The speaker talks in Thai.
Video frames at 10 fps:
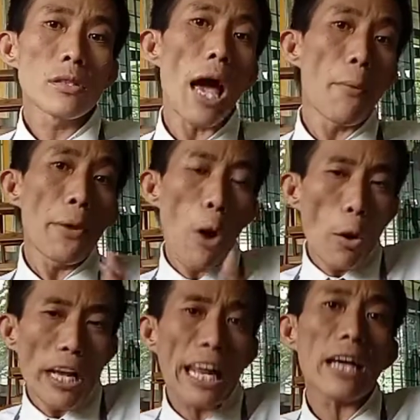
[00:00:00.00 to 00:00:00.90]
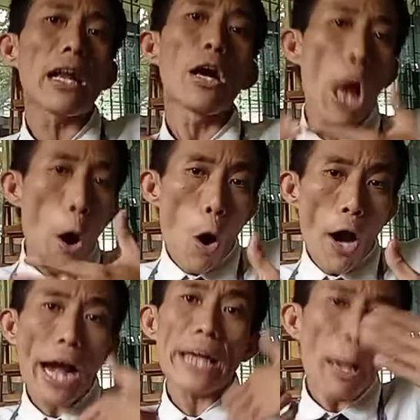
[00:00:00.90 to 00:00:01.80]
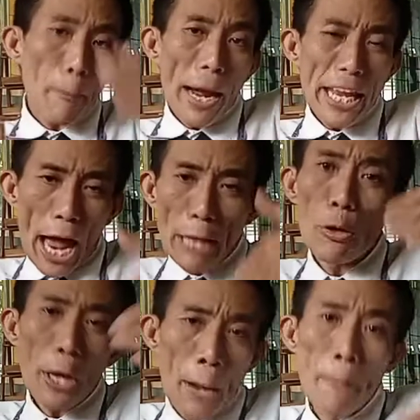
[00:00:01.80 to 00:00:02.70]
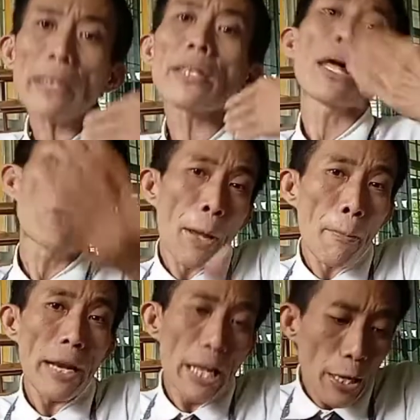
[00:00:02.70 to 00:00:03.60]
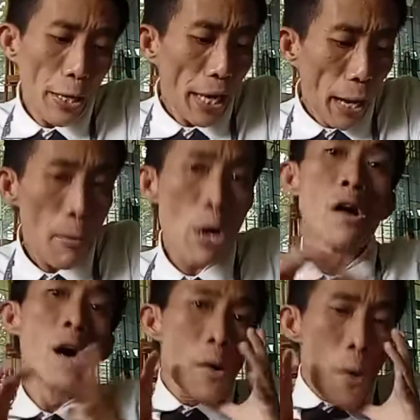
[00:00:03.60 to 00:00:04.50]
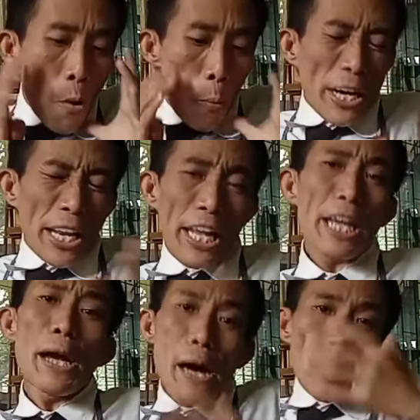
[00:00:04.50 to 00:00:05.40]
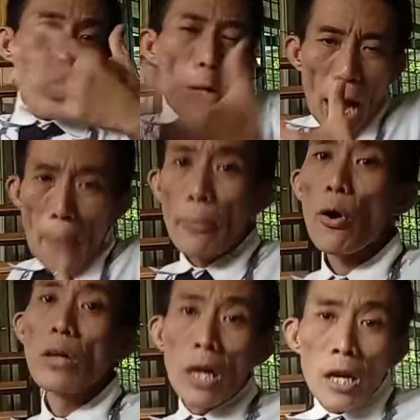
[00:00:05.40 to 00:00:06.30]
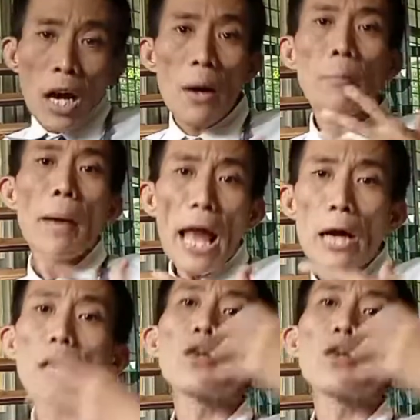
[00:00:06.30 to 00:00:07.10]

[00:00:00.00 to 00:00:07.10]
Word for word: ใช้วิดีโอเล็กๆแล้วเราค่อยขยับขยายตัวเองพัฒนาตัวเองไปเรื่อยๆนะวันนี้เราทำวิดีโอหนึ่งเรื่องไปละ